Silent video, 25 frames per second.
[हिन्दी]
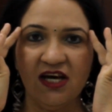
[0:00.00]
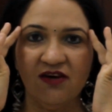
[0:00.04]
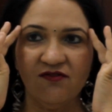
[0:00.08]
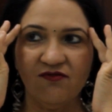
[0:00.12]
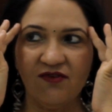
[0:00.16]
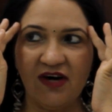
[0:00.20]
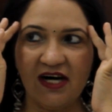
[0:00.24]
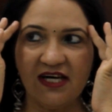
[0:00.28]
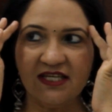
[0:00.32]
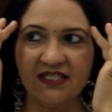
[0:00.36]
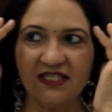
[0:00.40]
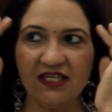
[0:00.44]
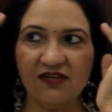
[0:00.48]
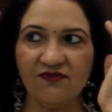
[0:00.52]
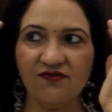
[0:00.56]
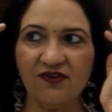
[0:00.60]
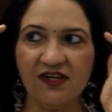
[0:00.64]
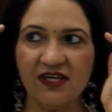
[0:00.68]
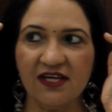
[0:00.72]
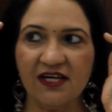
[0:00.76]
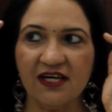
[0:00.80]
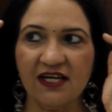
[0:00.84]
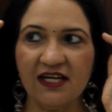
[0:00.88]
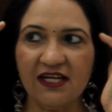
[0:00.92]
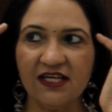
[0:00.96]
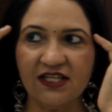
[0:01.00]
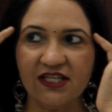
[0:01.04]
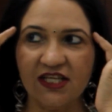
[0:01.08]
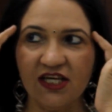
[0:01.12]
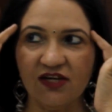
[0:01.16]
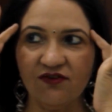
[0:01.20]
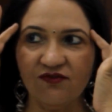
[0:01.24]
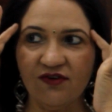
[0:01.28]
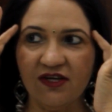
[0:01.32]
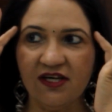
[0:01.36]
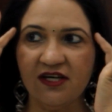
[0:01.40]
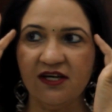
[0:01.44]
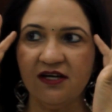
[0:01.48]
वहां से फिंगर लेते
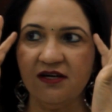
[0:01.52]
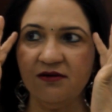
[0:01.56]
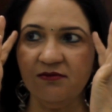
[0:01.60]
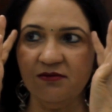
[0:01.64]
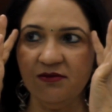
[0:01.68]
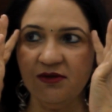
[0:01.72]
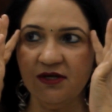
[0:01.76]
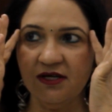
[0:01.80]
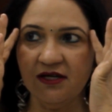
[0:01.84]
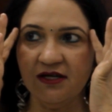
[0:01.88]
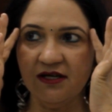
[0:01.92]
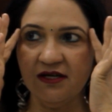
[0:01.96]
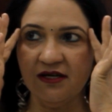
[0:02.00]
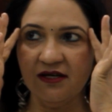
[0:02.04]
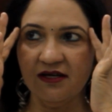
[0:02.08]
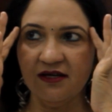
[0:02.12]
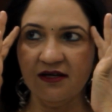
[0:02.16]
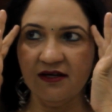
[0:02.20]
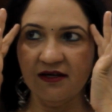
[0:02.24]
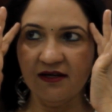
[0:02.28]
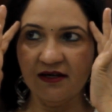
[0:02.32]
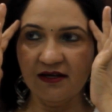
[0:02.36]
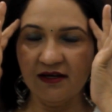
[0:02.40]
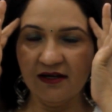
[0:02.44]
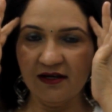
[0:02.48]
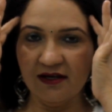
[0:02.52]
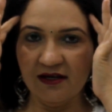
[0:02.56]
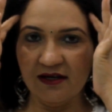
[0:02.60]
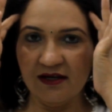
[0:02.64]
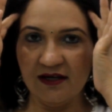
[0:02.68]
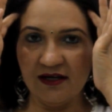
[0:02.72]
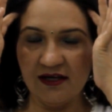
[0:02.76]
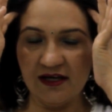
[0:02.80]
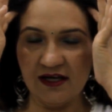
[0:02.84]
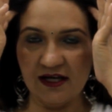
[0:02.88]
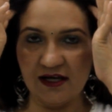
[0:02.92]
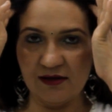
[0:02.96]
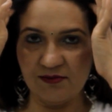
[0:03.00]
हुए हम
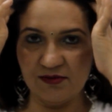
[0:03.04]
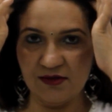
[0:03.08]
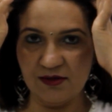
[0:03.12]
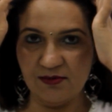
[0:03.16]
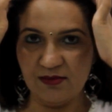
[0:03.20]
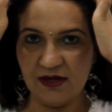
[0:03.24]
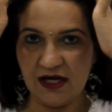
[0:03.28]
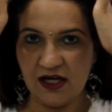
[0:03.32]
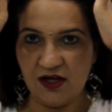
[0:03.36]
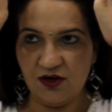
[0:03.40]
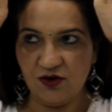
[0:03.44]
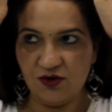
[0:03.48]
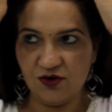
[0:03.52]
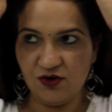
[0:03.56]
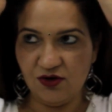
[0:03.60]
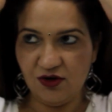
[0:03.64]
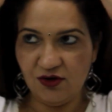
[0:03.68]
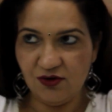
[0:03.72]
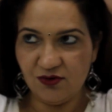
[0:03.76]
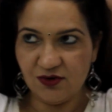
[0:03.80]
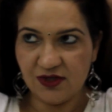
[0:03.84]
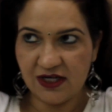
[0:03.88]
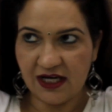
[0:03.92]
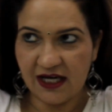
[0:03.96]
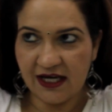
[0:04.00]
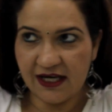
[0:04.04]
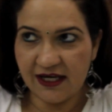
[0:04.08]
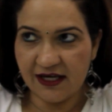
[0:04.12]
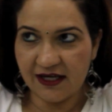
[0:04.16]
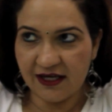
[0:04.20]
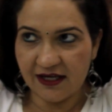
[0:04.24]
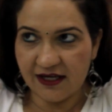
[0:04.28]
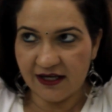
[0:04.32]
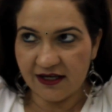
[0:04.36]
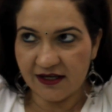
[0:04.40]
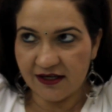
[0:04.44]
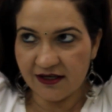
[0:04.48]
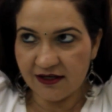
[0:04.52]
अपने बालों को
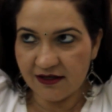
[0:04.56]
उठाएंगे